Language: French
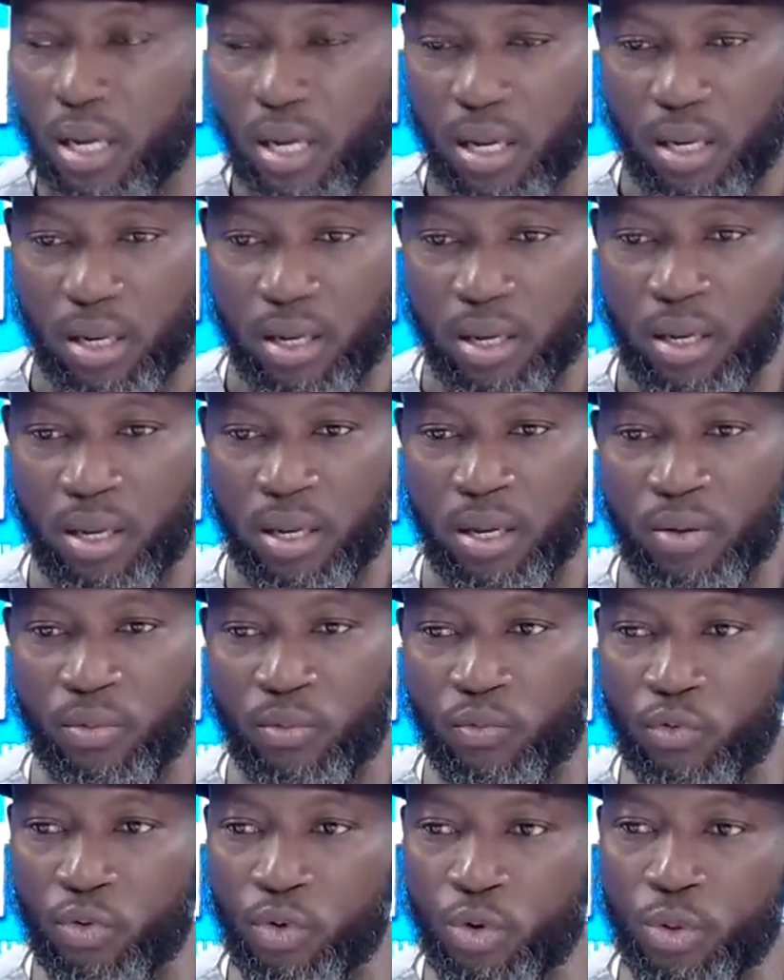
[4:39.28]
euh,
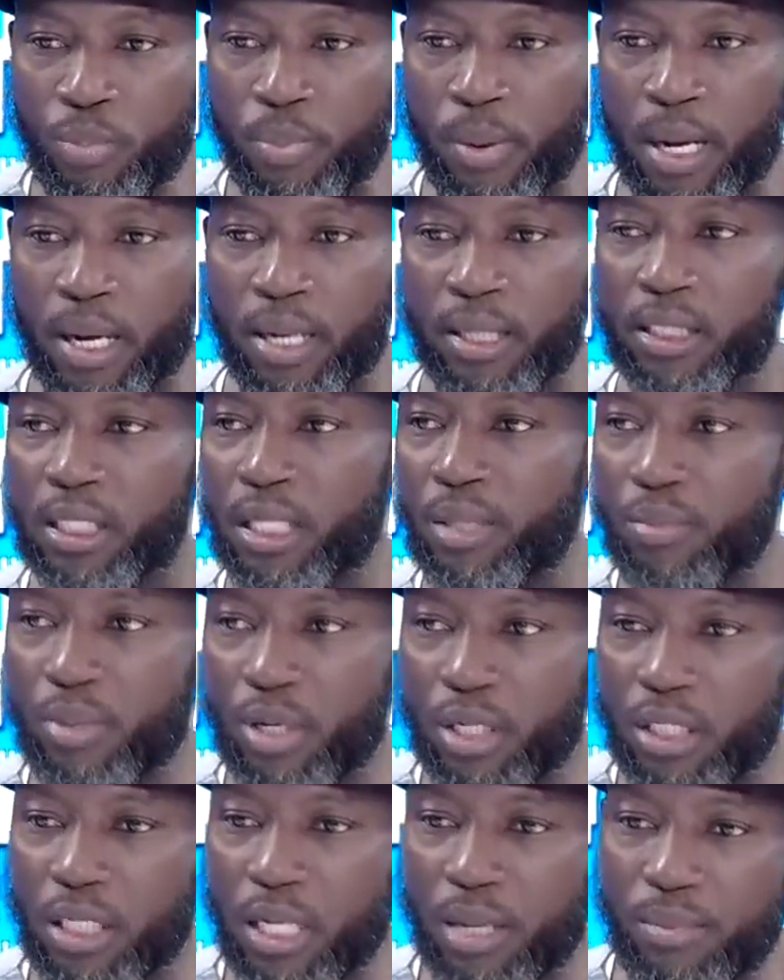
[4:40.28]
voulu par l'ancien
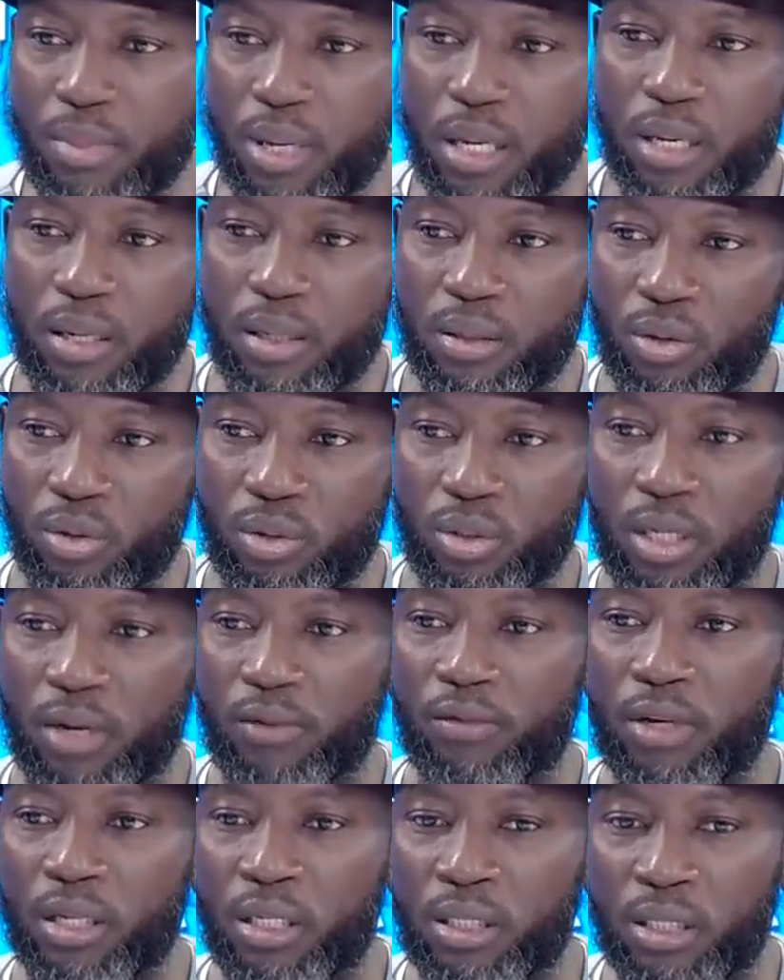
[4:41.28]
ministre des Mines, donc qui
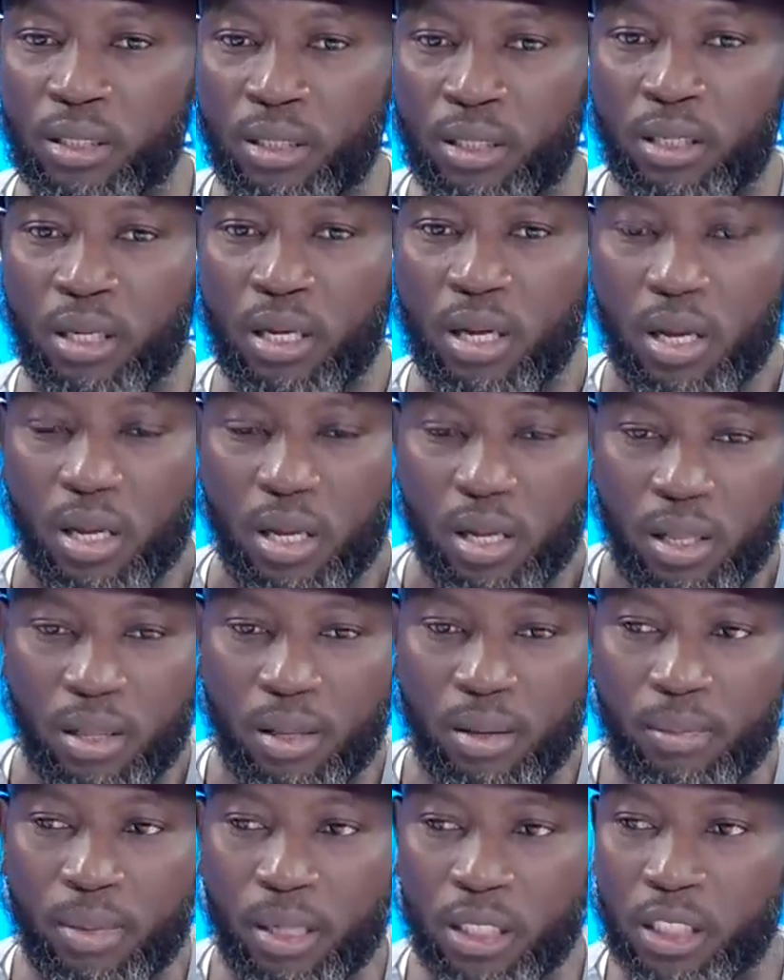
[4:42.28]
avait été
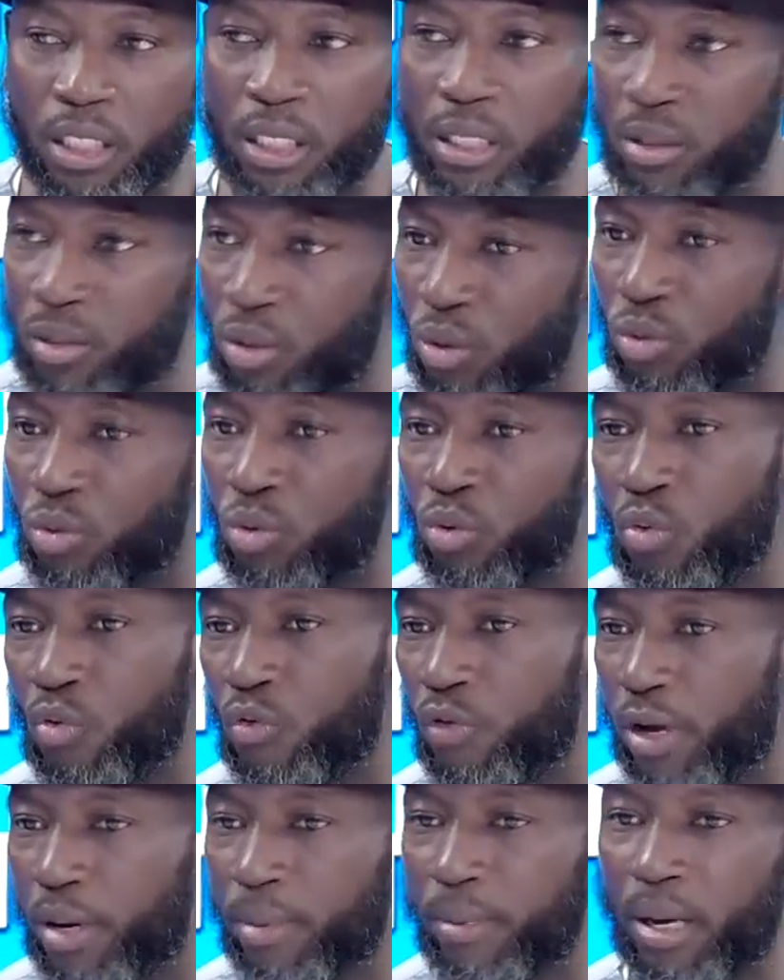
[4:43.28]
euh, donc le
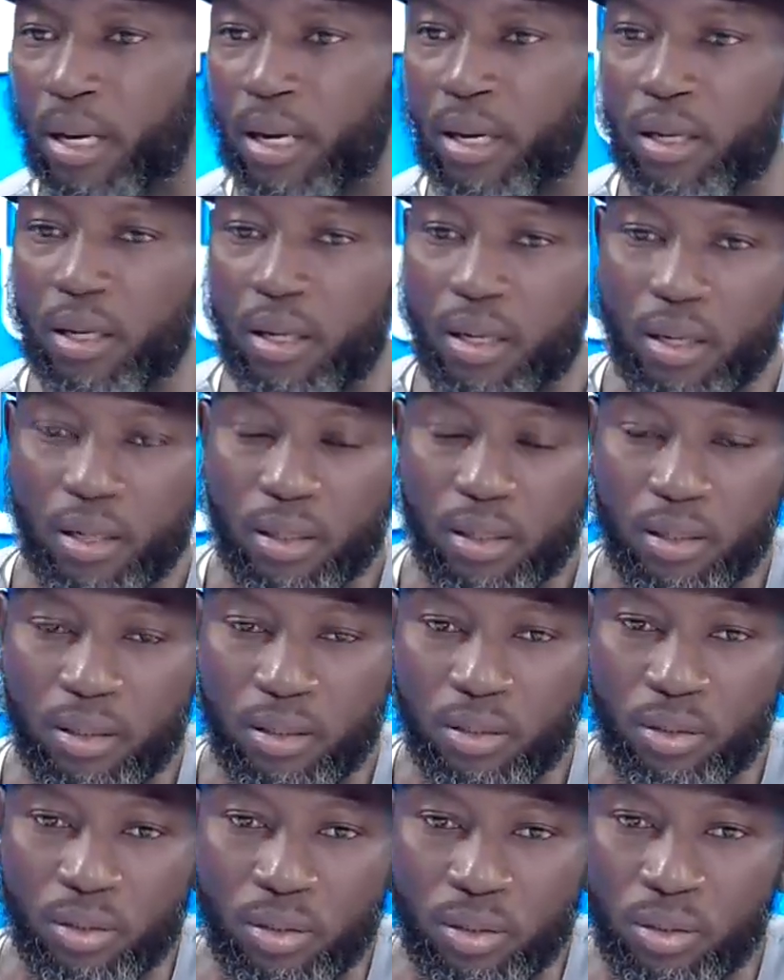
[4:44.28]
gouvernement.
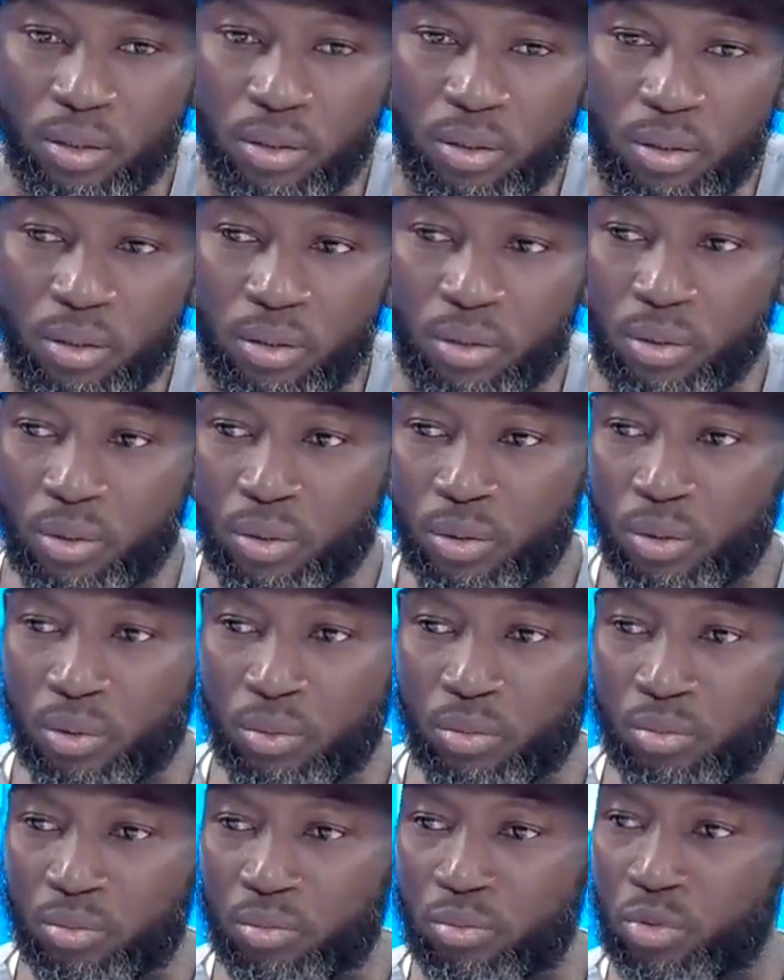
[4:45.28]
Euh,
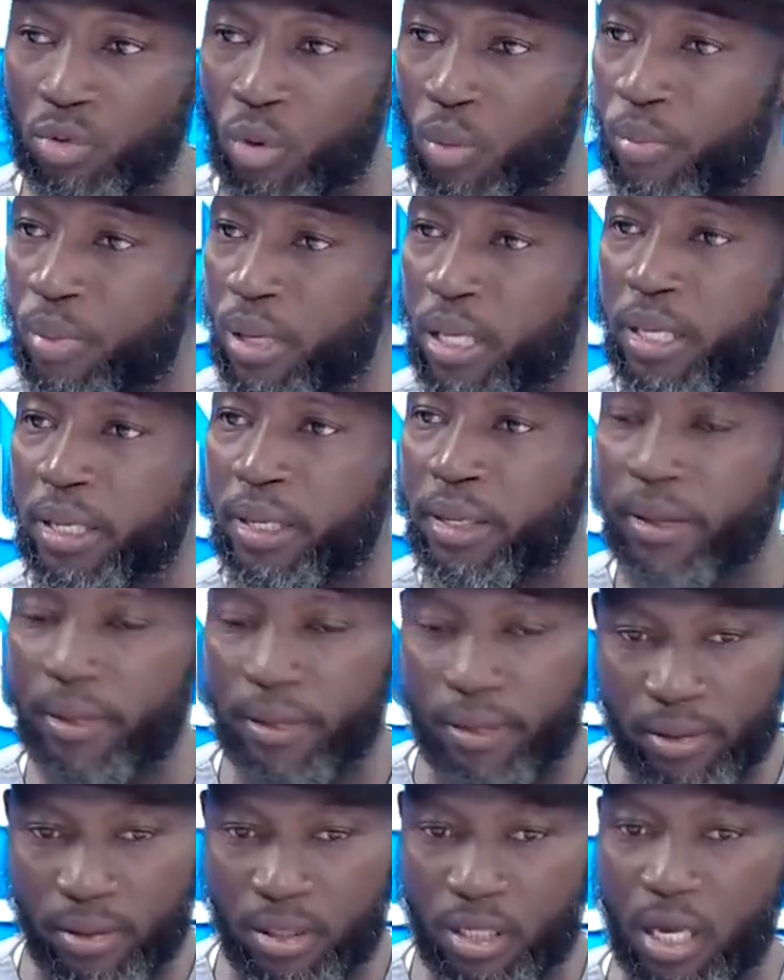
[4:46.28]

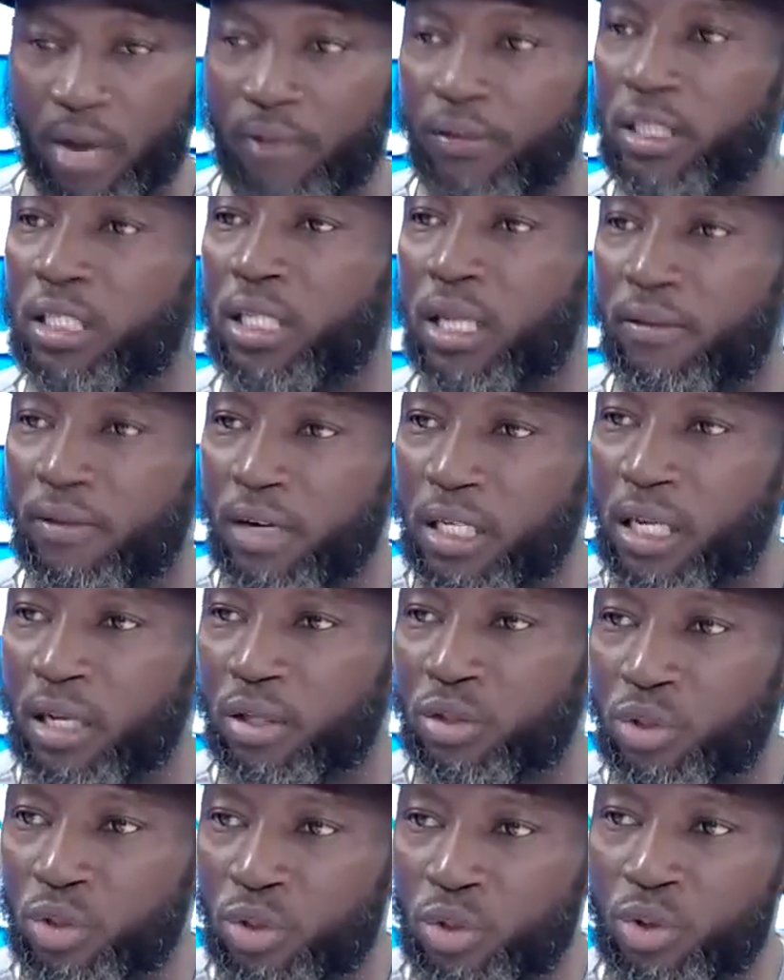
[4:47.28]
tombé, mhm. qui avait travaillé à
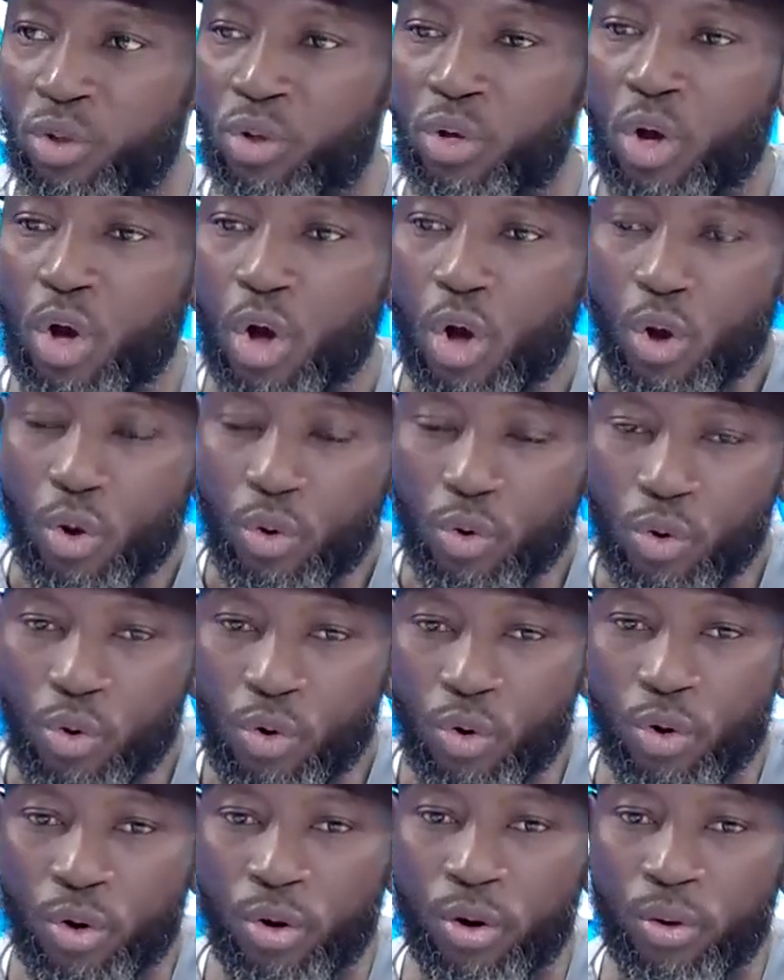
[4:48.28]
ce que le
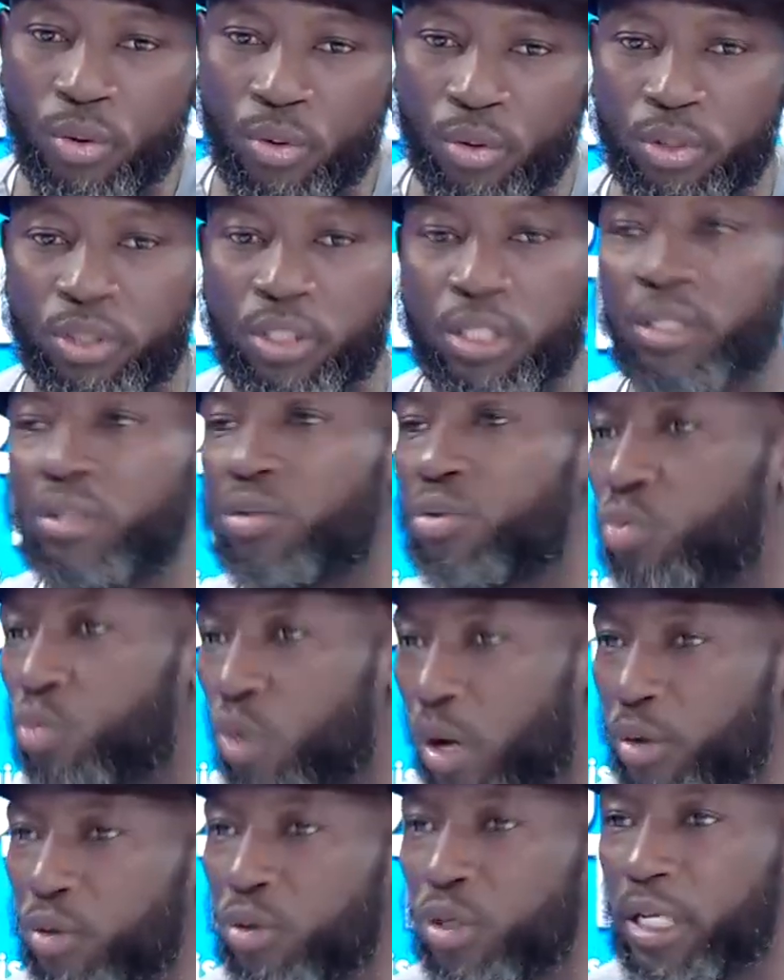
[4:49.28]
local content
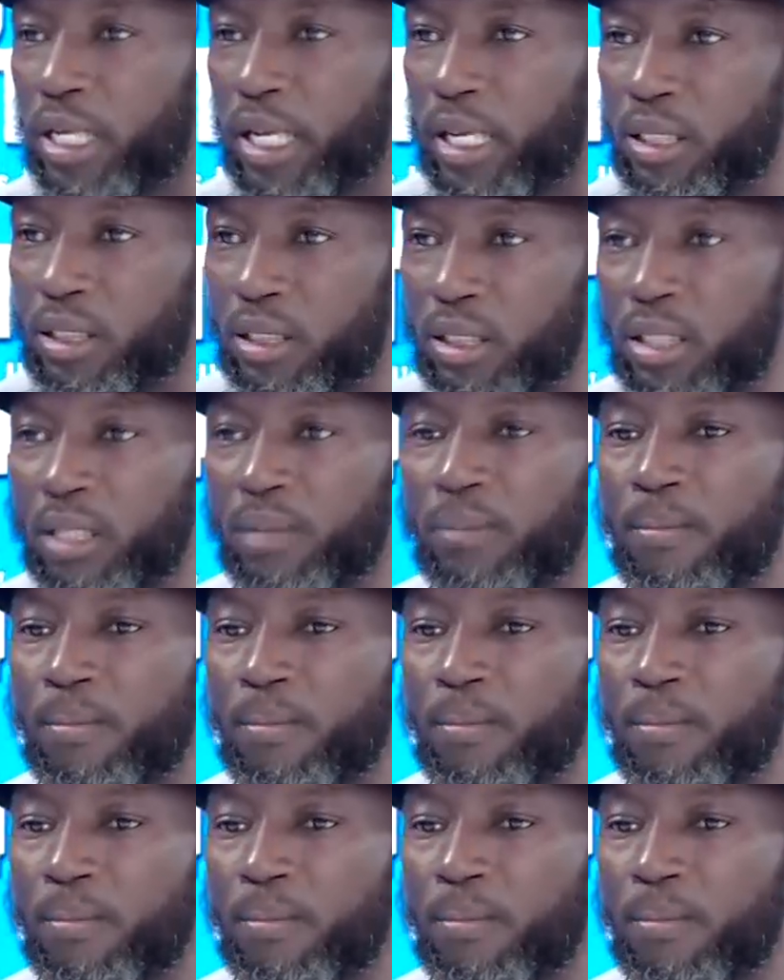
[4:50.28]
soit une réalité,